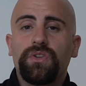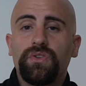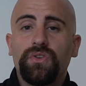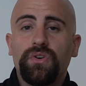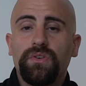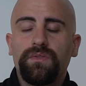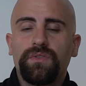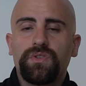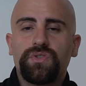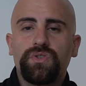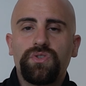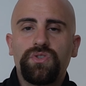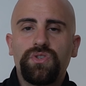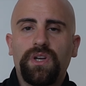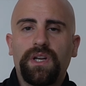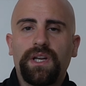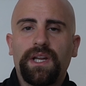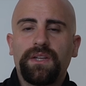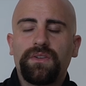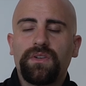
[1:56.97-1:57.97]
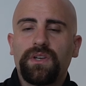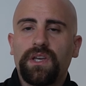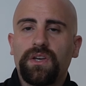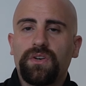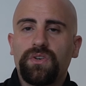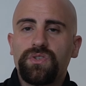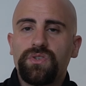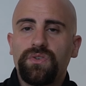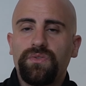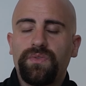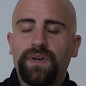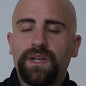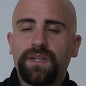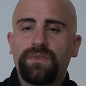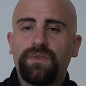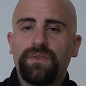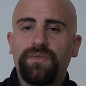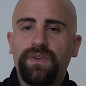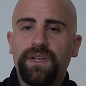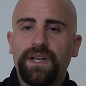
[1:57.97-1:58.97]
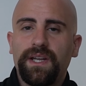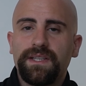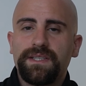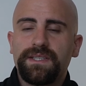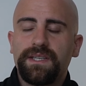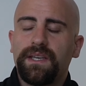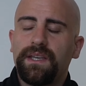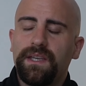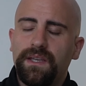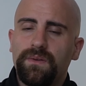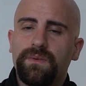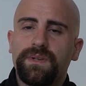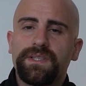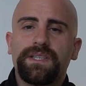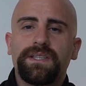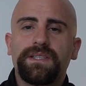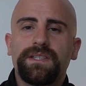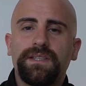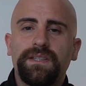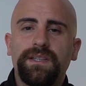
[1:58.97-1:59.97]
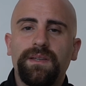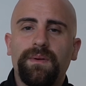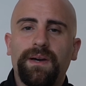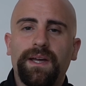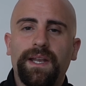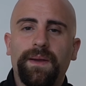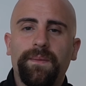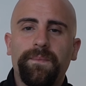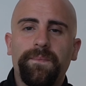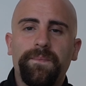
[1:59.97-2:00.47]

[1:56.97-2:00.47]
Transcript: dove ho soggiornato e che cosa ho fatto a Firenze in questa settimana.